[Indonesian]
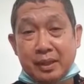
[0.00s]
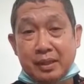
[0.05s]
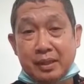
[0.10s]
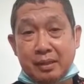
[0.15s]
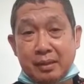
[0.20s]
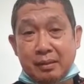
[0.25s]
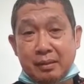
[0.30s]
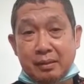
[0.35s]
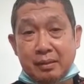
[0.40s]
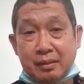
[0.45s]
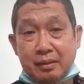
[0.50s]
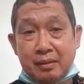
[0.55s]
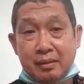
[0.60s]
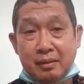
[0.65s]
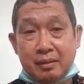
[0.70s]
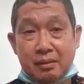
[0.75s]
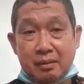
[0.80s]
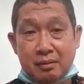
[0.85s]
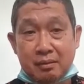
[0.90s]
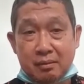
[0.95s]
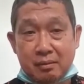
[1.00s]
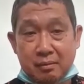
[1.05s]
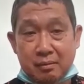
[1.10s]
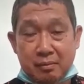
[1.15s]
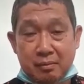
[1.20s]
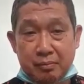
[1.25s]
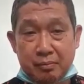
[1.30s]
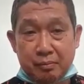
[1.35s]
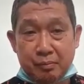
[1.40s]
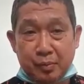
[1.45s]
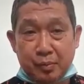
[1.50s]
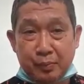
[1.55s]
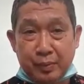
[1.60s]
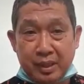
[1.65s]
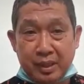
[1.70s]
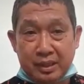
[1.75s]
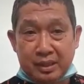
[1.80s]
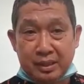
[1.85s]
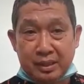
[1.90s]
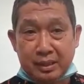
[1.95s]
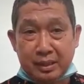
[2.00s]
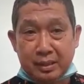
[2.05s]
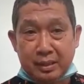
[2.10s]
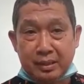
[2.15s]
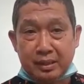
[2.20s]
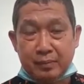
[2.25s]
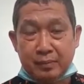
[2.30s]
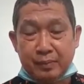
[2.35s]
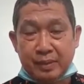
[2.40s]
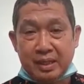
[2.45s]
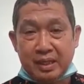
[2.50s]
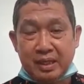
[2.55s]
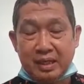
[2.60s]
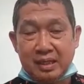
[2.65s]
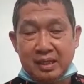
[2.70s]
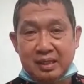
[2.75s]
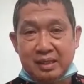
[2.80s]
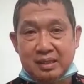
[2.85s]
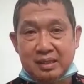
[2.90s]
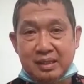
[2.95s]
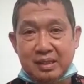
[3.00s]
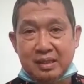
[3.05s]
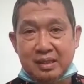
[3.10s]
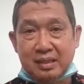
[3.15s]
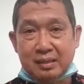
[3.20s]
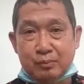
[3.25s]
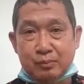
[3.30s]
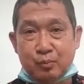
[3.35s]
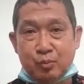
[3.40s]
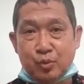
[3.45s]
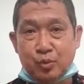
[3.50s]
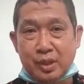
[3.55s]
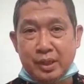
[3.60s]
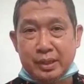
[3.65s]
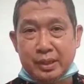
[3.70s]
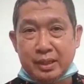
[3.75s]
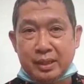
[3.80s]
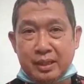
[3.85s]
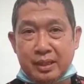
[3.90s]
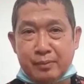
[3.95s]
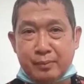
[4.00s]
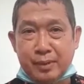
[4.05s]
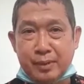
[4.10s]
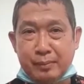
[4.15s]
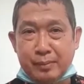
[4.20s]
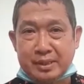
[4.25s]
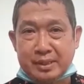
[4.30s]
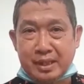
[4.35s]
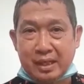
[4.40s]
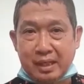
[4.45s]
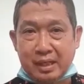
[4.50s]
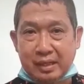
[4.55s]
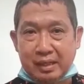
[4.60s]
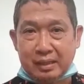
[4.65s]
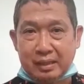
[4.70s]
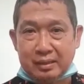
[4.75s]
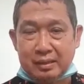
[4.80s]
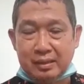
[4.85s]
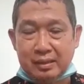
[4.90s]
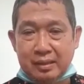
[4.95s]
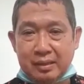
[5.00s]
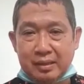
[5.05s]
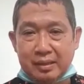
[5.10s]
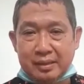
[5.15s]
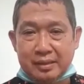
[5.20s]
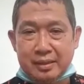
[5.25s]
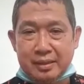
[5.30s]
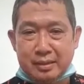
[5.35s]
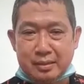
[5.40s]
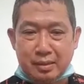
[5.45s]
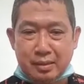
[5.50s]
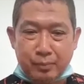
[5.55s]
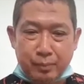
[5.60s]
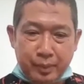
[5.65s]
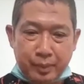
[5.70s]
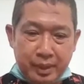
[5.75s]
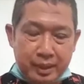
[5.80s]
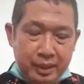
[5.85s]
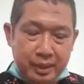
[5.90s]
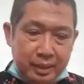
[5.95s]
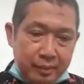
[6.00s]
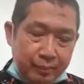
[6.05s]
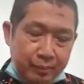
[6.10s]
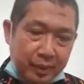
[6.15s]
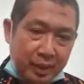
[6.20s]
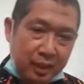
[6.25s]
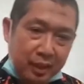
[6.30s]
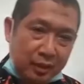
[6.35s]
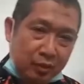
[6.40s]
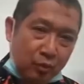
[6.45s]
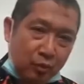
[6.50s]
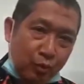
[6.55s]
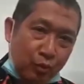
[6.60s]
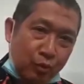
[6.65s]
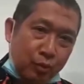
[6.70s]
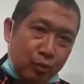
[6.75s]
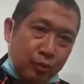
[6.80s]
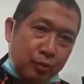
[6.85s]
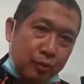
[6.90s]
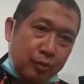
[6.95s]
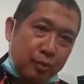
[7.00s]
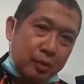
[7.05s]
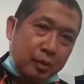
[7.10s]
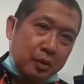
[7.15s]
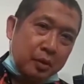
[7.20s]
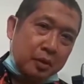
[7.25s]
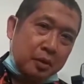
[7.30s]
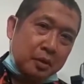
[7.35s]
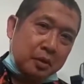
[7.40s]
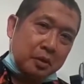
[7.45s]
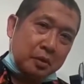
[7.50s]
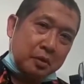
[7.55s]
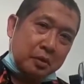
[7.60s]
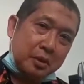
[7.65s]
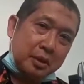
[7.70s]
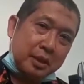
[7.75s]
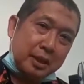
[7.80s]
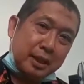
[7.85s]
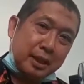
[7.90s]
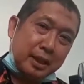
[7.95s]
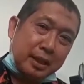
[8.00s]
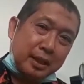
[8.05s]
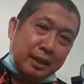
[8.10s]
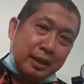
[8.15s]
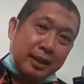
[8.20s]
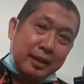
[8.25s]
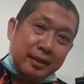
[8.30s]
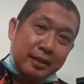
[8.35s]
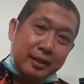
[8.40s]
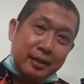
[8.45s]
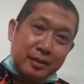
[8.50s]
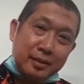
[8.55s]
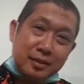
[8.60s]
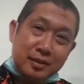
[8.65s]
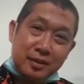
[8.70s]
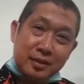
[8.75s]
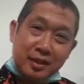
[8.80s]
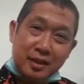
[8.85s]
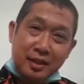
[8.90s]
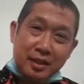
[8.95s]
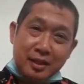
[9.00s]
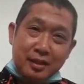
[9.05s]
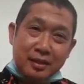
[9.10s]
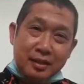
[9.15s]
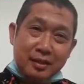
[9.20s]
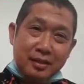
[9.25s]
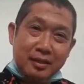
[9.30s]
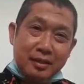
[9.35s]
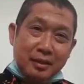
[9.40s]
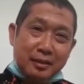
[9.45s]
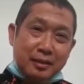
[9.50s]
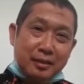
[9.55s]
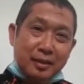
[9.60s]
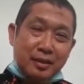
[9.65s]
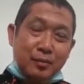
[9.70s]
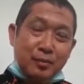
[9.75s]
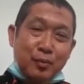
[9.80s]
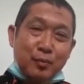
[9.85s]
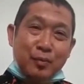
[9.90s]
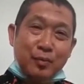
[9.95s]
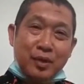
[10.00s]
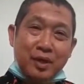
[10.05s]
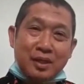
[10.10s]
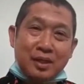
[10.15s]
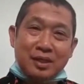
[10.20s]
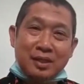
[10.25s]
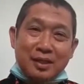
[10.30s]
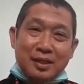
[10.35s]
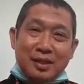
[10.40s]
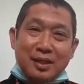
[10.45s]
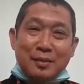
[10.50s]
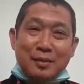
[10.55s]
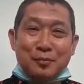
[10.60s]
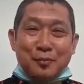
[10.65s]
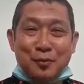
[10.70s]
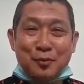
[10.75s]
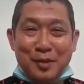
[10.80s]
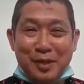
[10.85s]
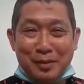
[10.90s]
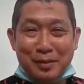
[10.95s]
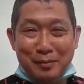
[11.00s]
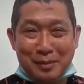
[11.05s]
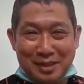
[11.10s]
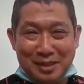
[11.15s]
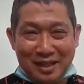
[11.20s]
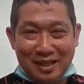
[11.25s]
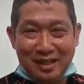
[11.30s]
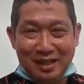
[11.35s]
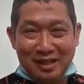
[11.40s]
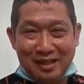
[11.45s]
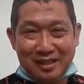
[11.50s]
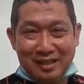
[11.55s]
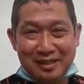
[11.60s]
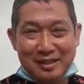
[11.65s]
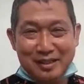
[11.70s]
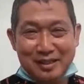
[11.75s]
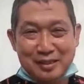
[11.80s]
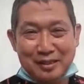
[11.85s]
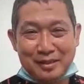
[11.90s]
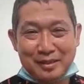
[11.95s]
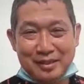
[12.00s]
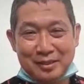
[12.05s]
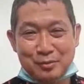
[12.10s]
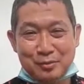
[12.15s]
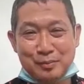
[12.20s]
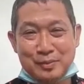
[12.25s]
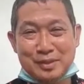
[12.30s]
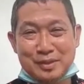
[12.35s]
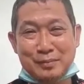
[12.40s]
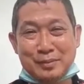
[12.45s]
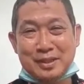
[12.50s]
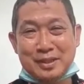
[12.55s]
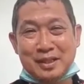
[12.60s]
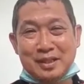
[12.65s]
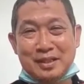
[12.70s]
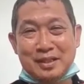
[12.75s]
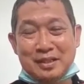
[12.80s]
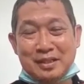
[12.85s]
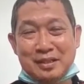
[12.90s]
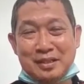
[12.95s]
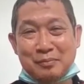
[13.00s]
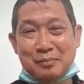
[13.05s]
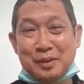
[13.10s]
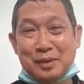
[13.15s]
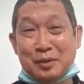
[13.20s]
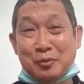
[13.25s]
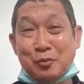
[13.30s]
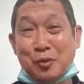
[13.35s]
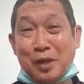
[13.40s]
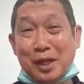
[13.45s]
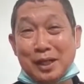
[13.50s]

jadi mereka e, memperhatikan daripada adat-adat budaya daripada masyarakat dan sampai mereka turun e, dengan gayanya sendiri yang tidak memperhatikan budaya masyarakat itu bisa menjadi benturan